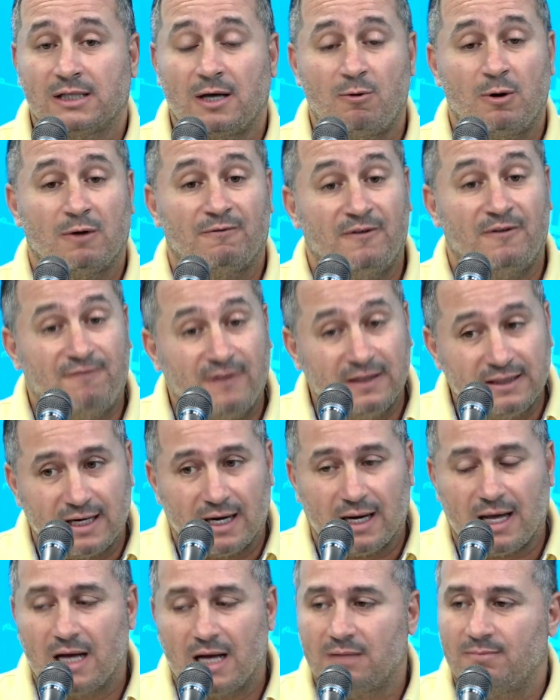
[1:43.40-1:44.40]
نتصور في
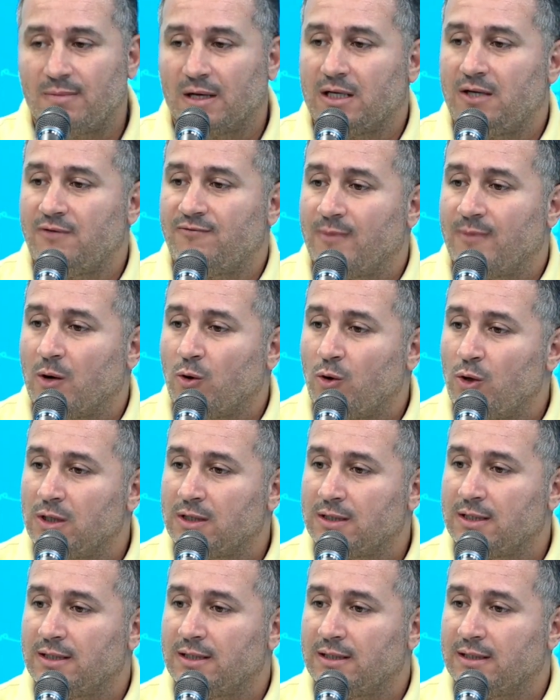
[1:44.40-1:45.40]
الفترة القادمة كيف ما
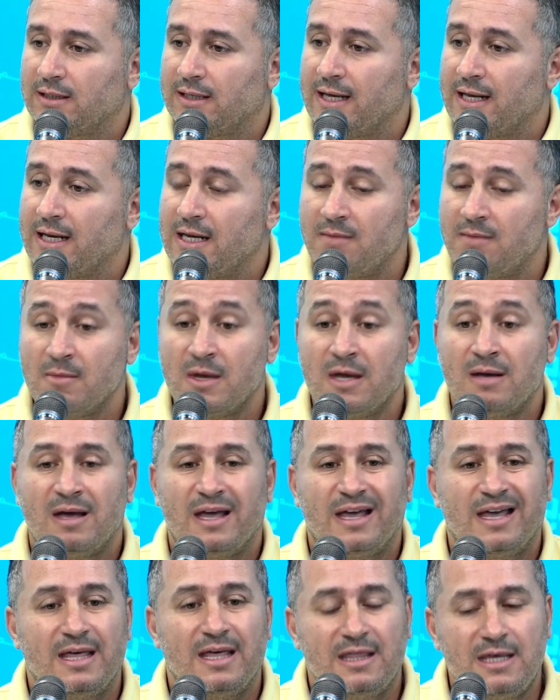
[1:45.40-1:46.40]
قلت آه، كريم
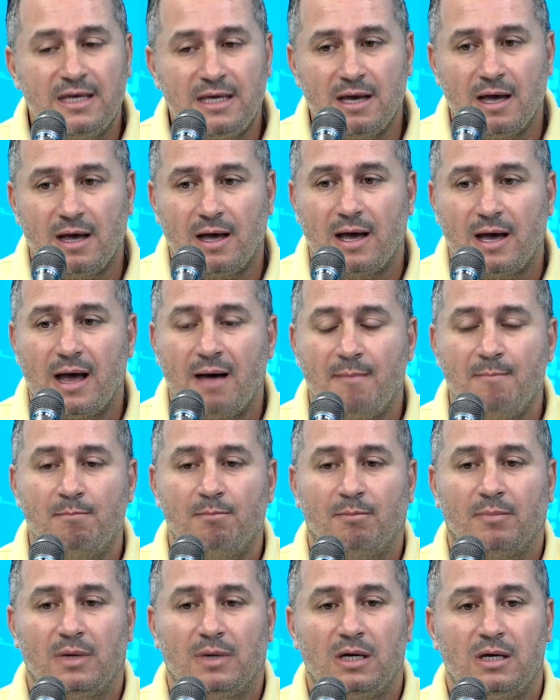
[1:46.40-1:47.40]
هذه
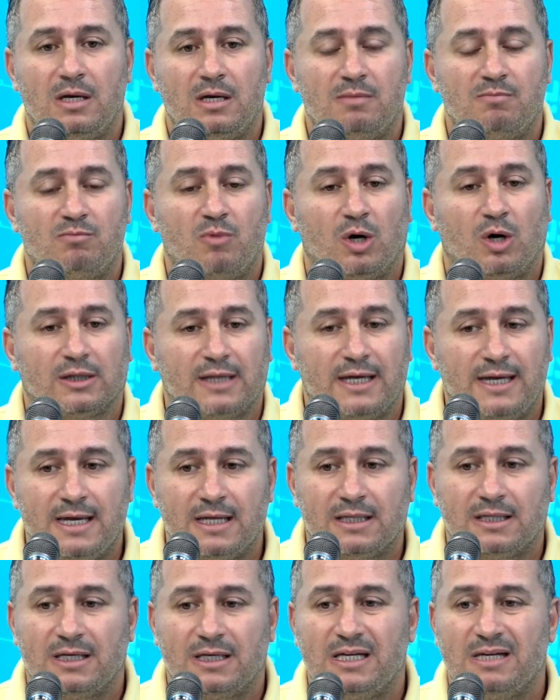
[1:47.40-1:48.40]
أهم
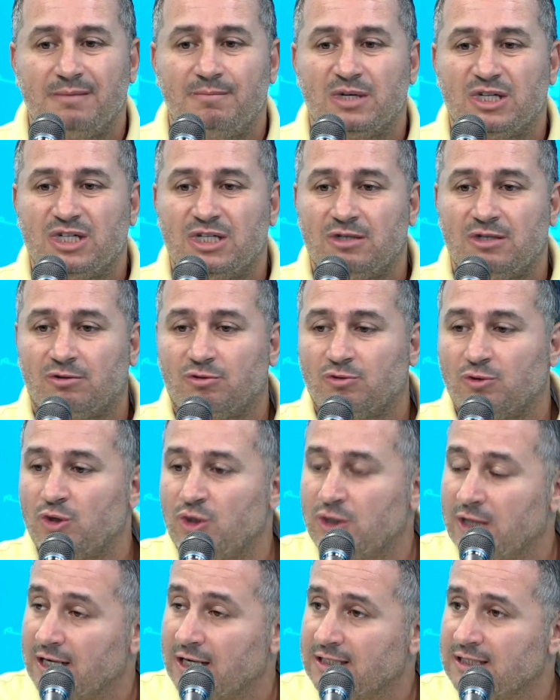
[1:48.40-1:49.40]
المعطيات اللي باش
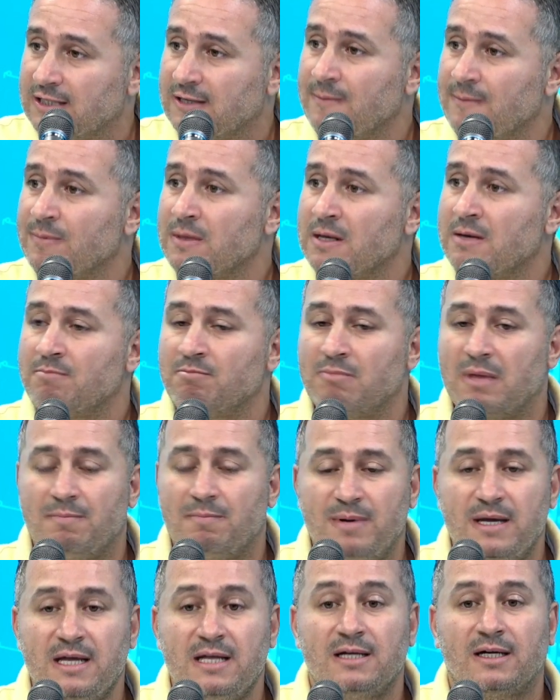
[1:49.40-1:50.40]
تدرس ما
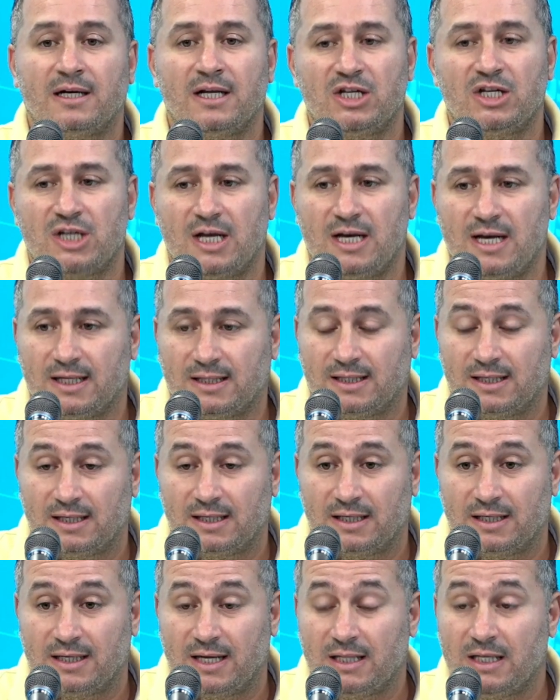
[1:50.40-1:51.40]
بين رجالات
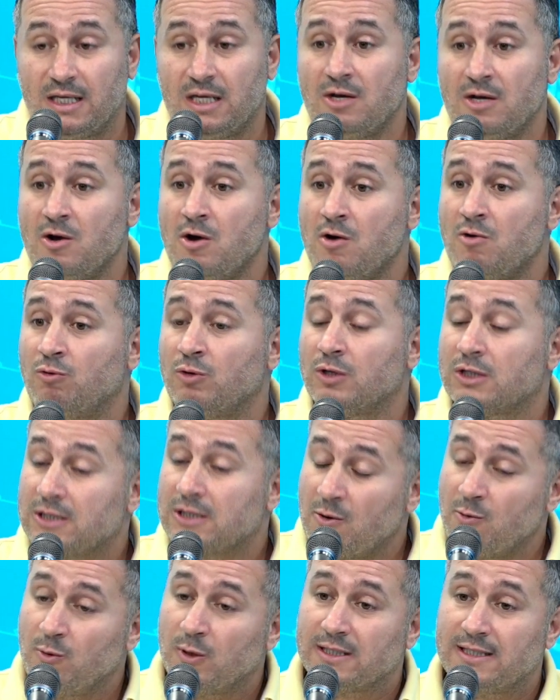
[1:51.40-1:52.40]
النادي
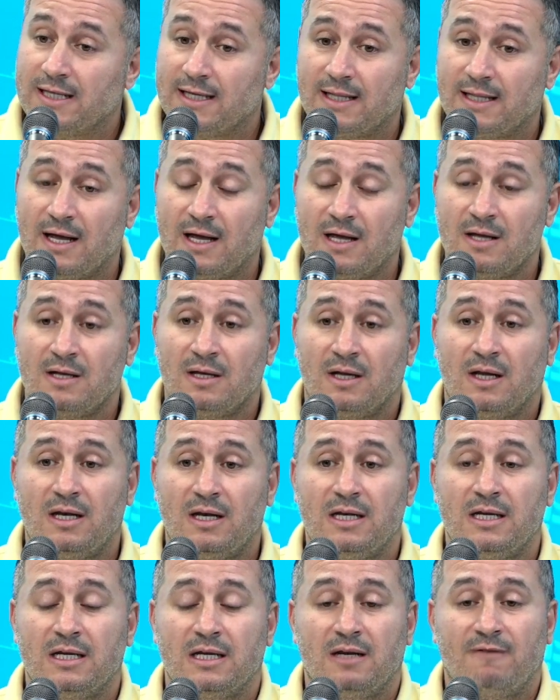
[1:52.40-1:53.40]
ونتصور زادة
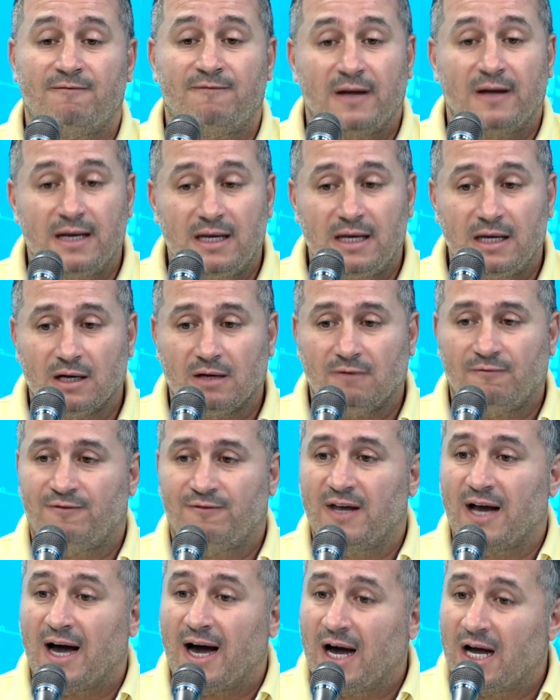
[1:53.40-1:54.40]
اللي الفريق
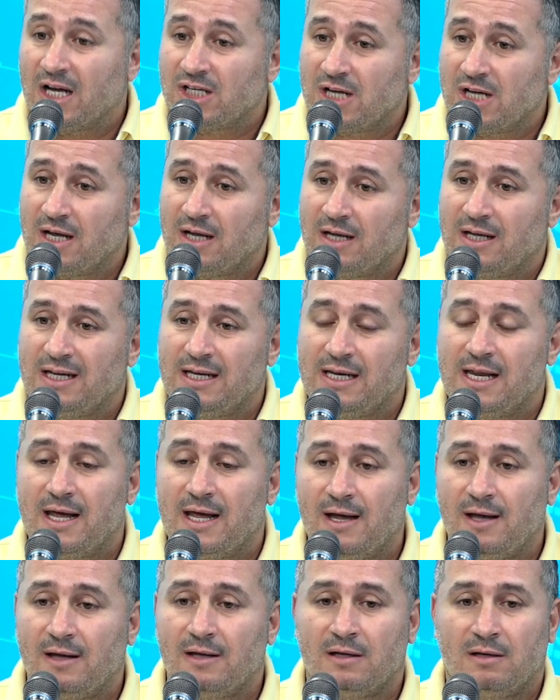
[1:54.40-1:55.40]
في حاجة
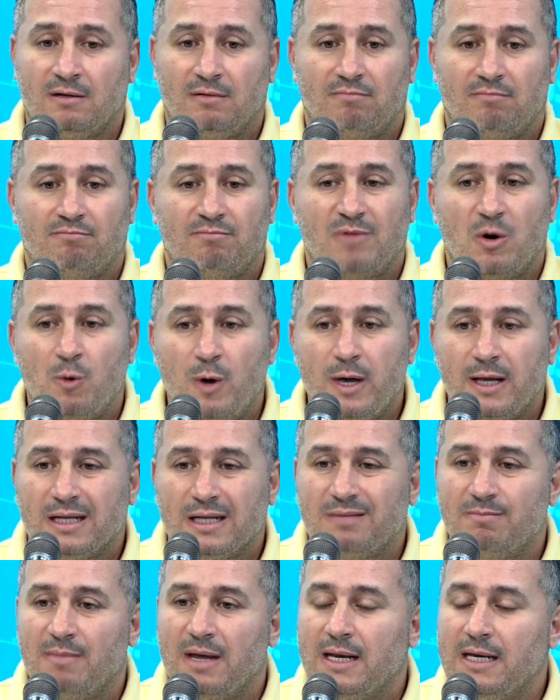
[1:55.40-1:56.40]
إلى
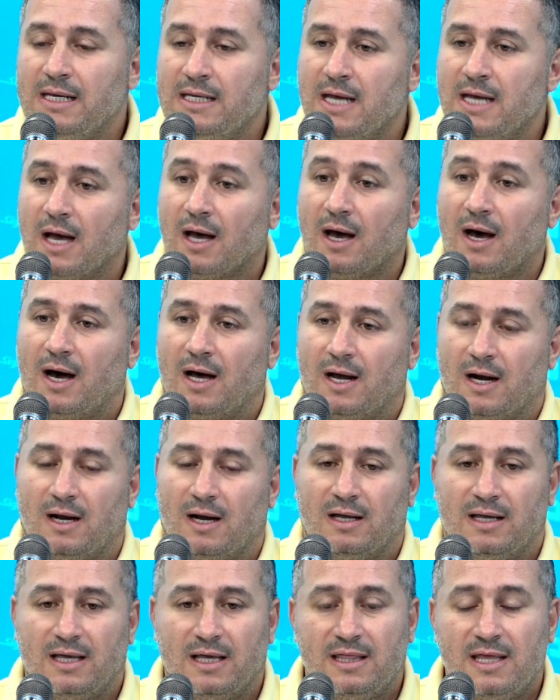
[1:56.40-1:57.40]
موارد ماليه
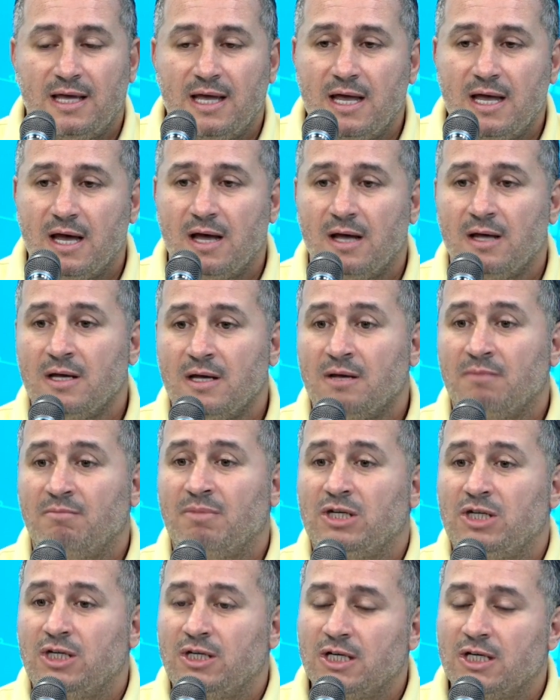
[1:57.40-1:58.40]
قاره هذايا
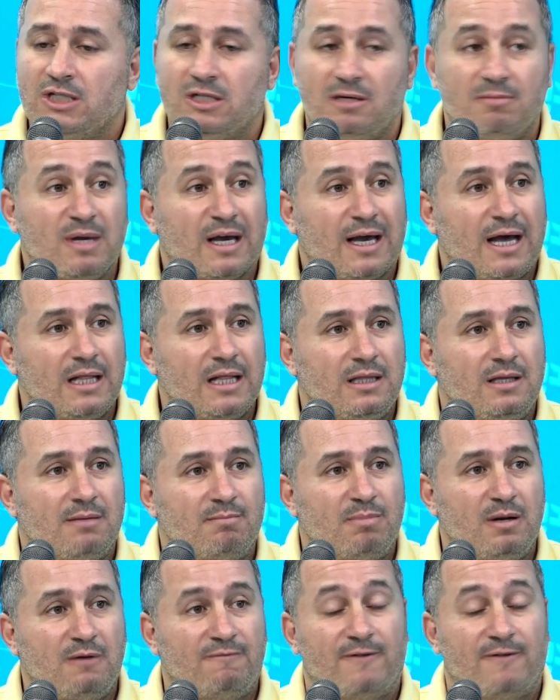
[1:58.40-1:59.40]
باش ينجم
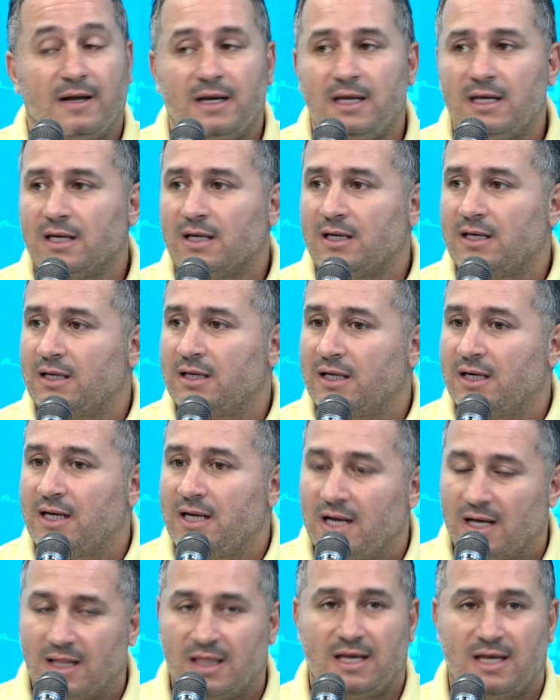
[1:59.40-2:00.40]
يقدم بالفريق
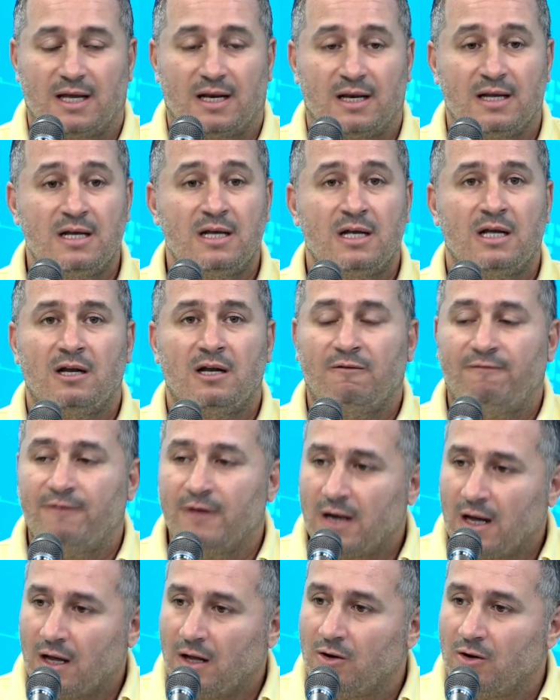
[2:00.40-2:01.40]
رياضيا
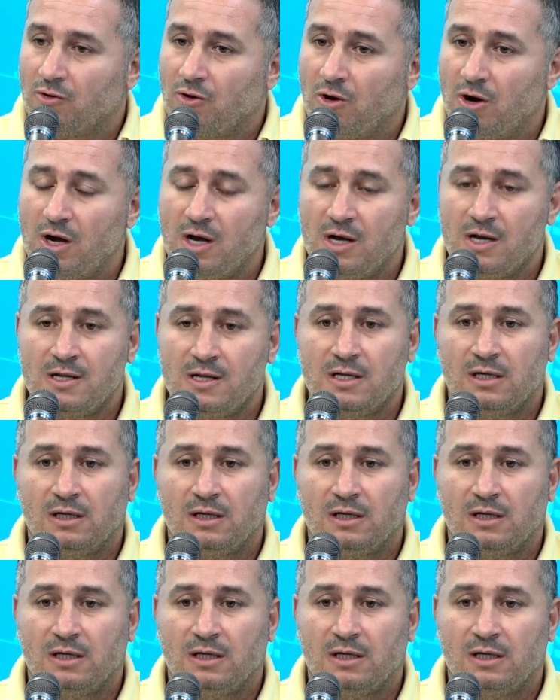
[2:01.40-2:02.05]
الفرق الكل